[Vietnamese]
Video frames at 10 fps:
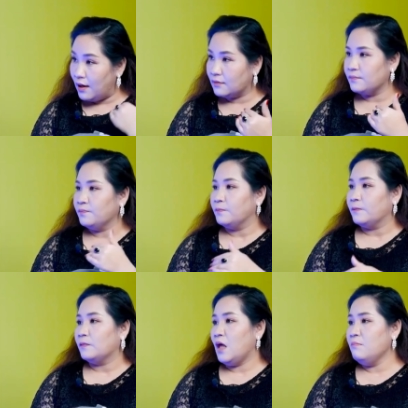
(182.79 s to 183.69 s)
lực
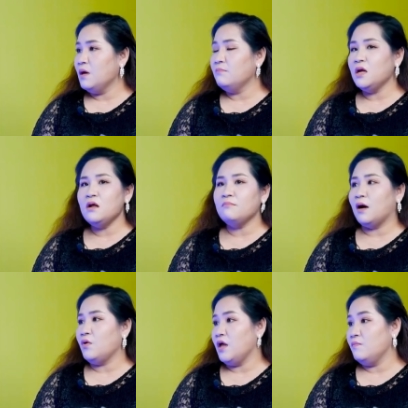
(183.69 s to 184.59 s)
thì mình mới nên
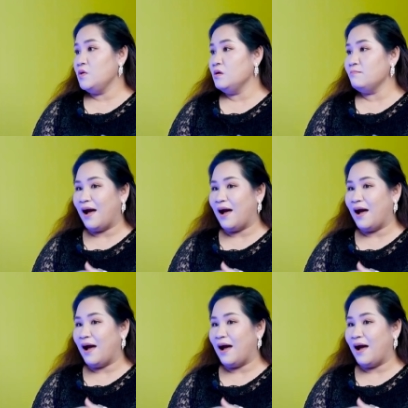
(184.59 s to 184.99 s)
mạo hiểm chứ.